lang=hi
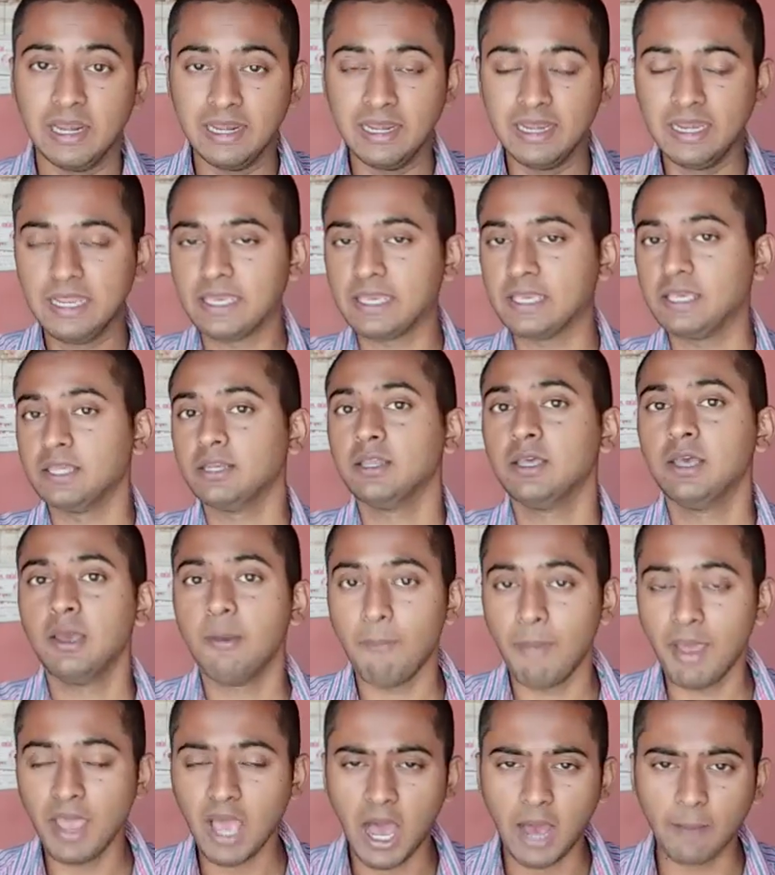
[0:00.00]
लेकिन
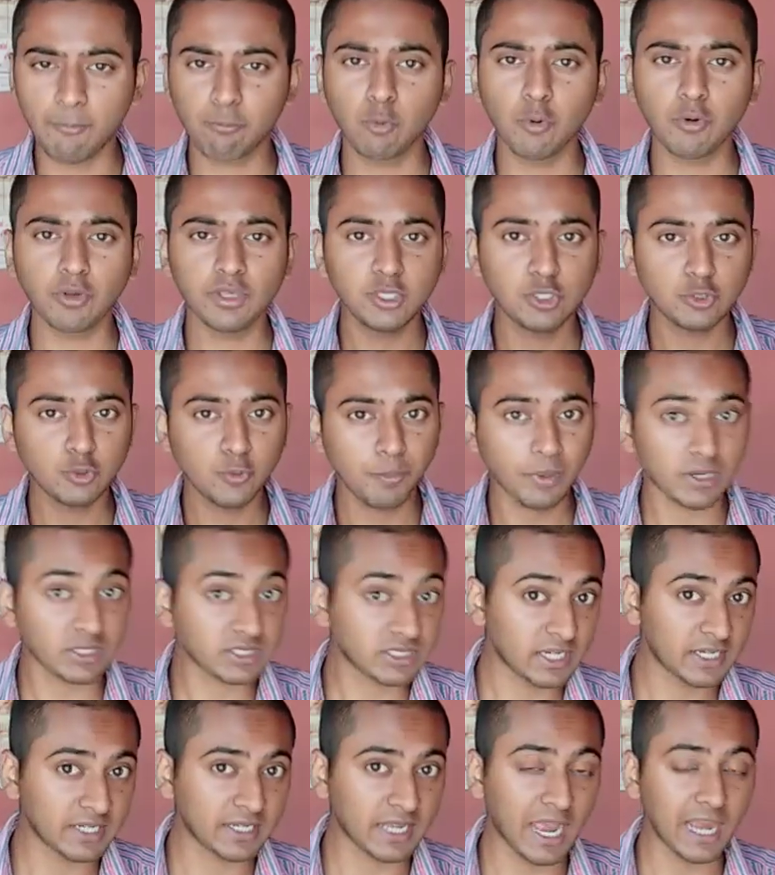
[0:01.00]
मैं आपको ये जो
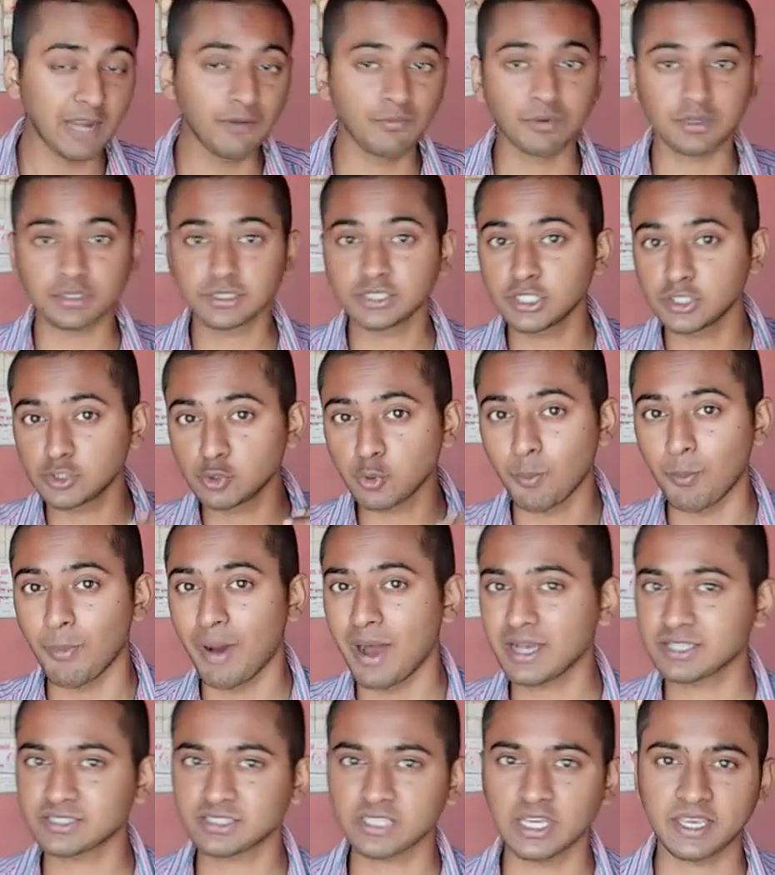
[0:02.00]
परसेंटाइल वर्सेज जो
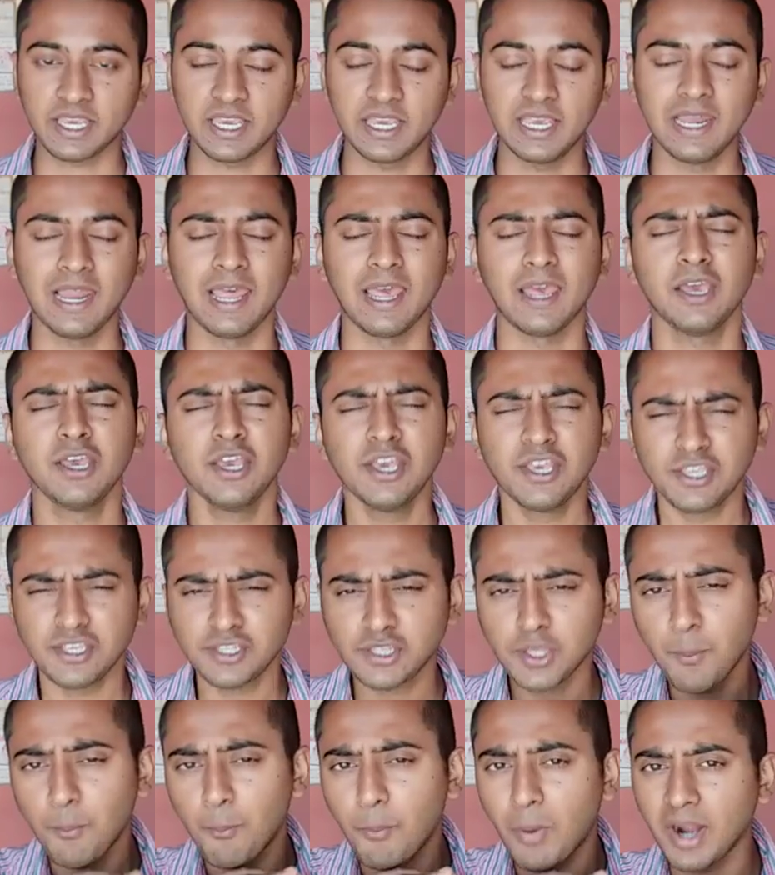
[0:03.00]
मार्क्स का खेल है
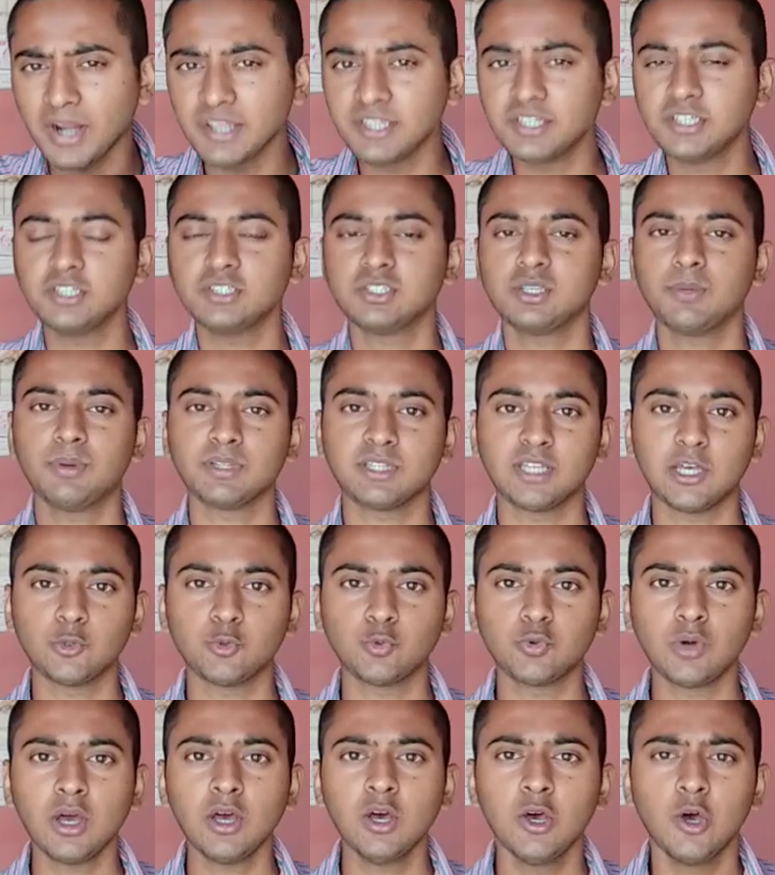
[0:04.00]
एकदम बारीकी से बता
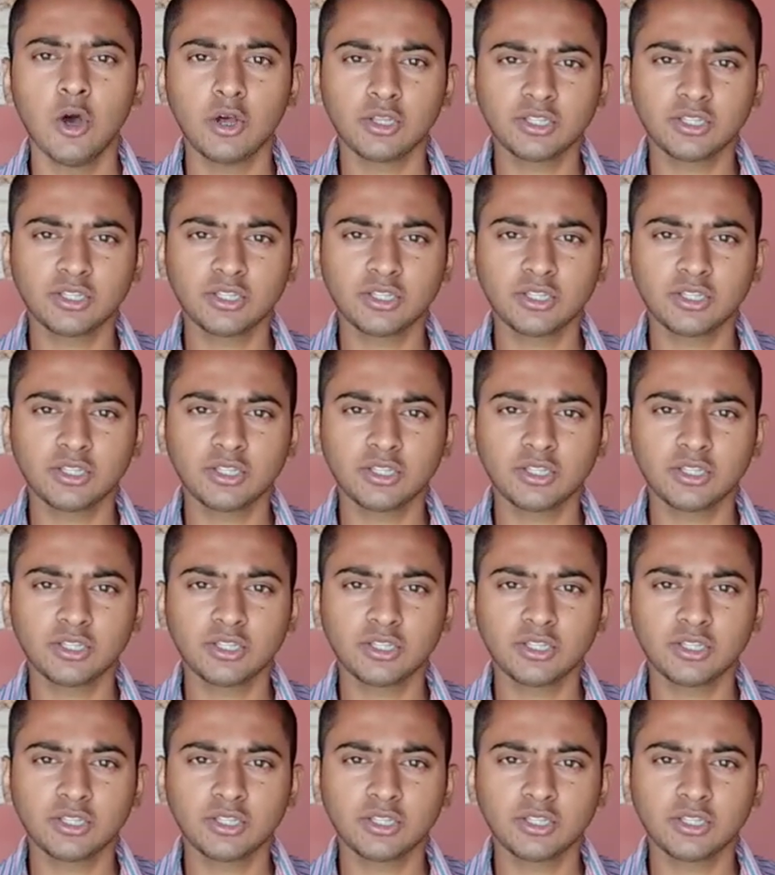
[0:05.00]
दूंगा